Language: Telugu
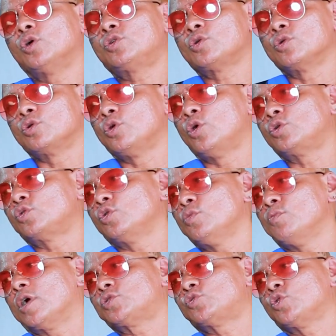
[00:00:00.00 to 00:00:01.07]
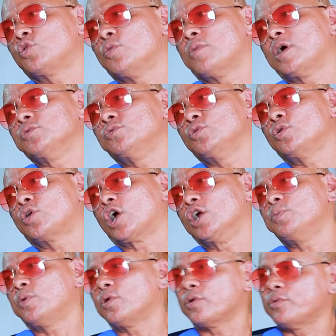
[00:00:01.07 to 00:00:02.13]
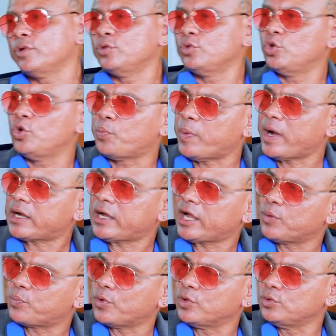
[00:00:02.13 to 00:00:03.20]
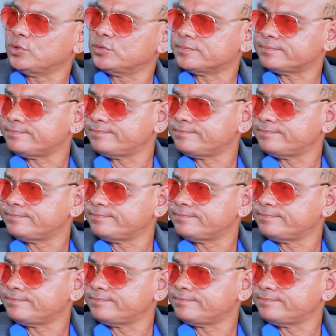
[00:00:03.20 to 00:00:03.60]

ఓటుకు నోటు మత్తుకు మందు కడుపుకు విందు పక్కకి పొందు